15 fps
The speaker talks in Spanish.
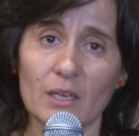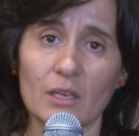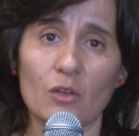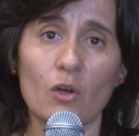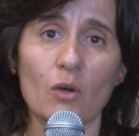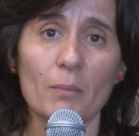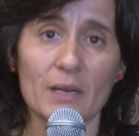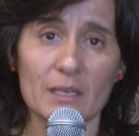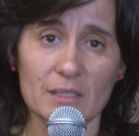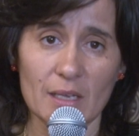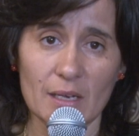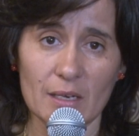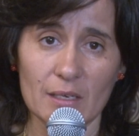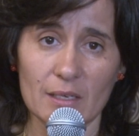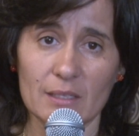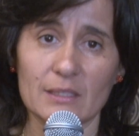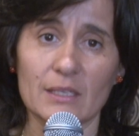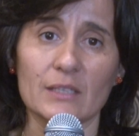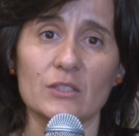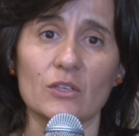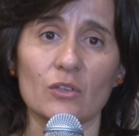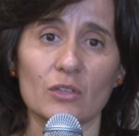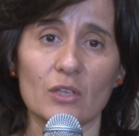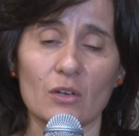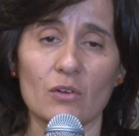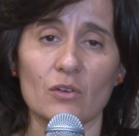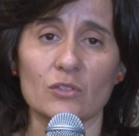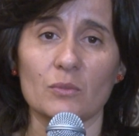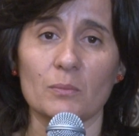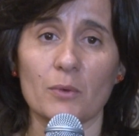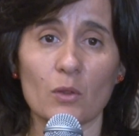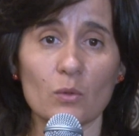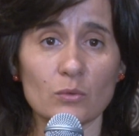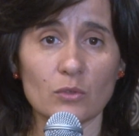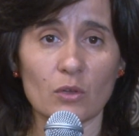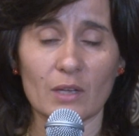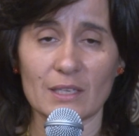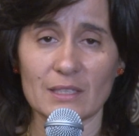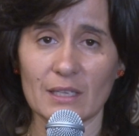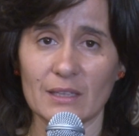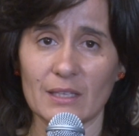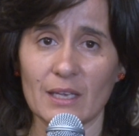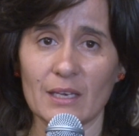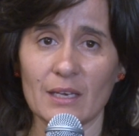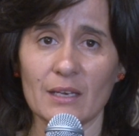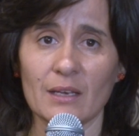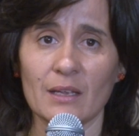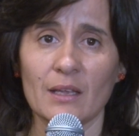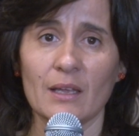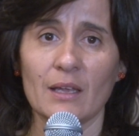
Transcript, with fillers: y comercialización de los productos que ellas tienen.